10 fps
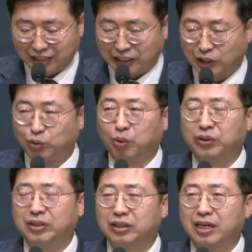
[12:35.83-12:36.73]

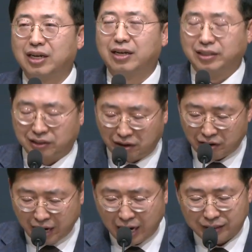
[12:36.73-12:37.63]
그리스도인은 저
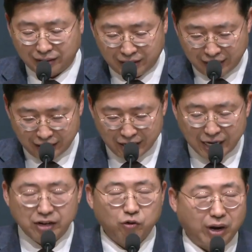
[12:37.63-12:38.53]
하늘에
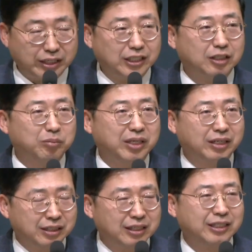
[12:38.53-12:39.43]
관심이
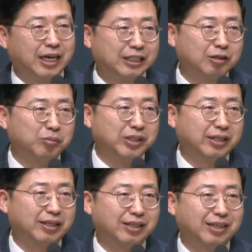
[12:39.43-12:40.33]
있는 자들입니다.